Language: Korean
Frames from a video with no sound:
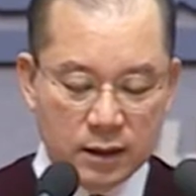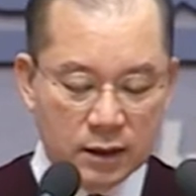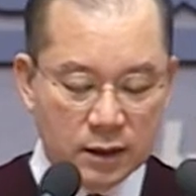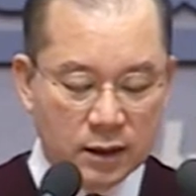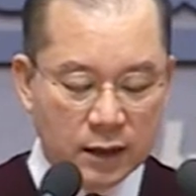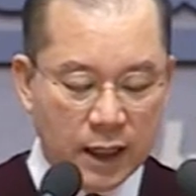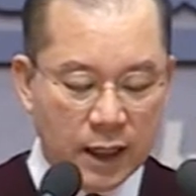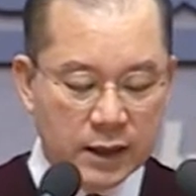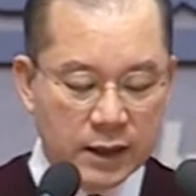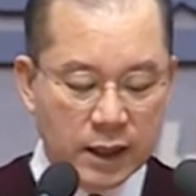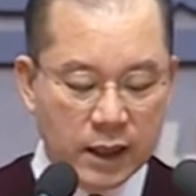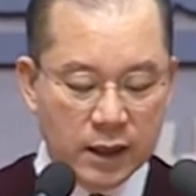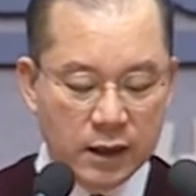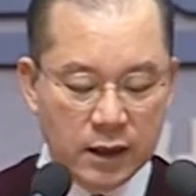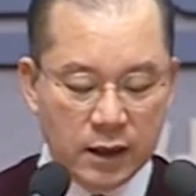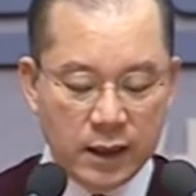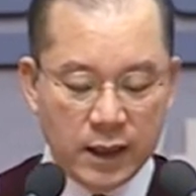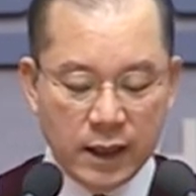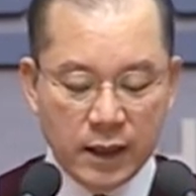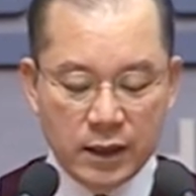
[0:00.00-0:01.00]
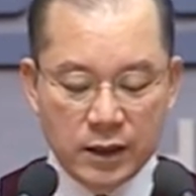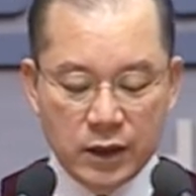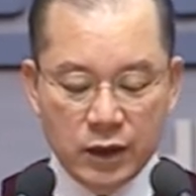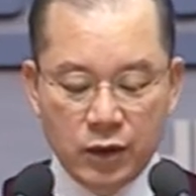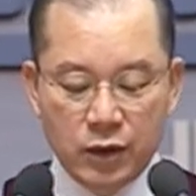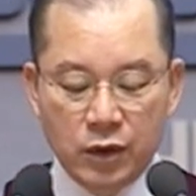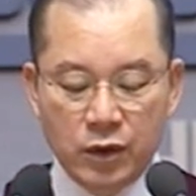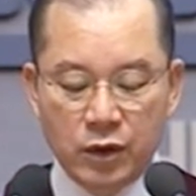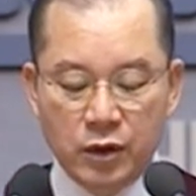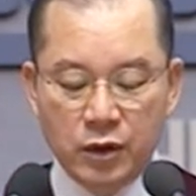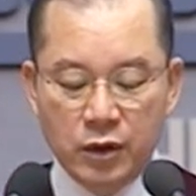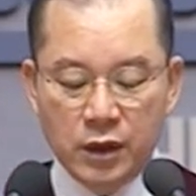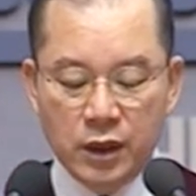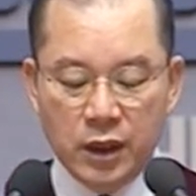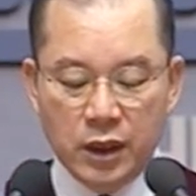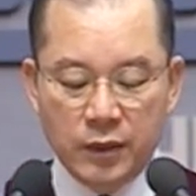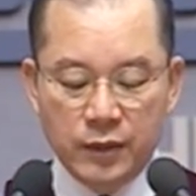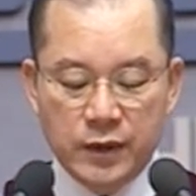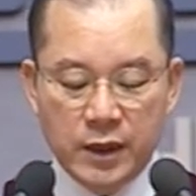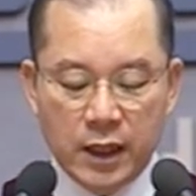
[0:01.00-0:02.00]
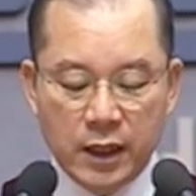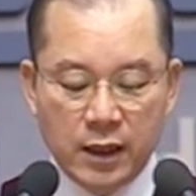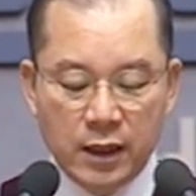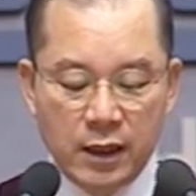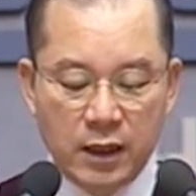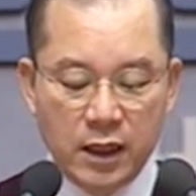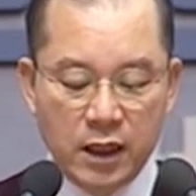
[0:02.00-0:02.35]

그 가지가 연하여지고 잎사귀를